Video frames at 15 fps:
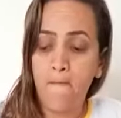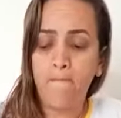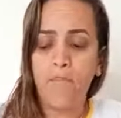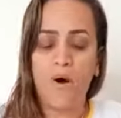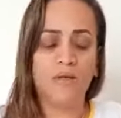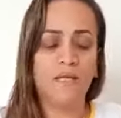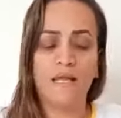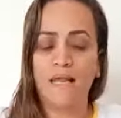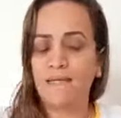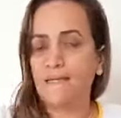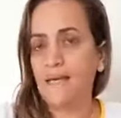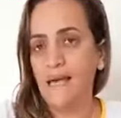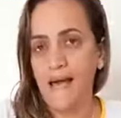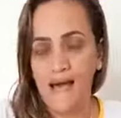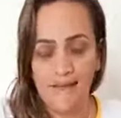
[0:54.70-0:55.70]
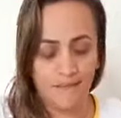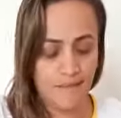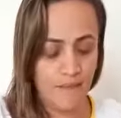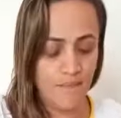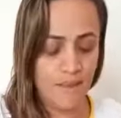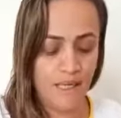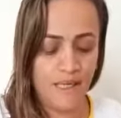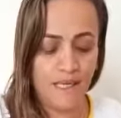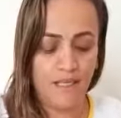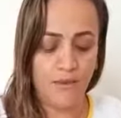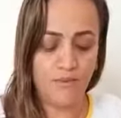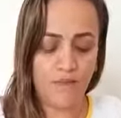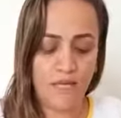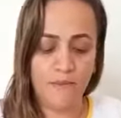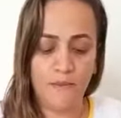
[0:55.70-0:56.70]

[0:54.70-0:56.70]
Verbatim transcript: Podem desenhar também, não tem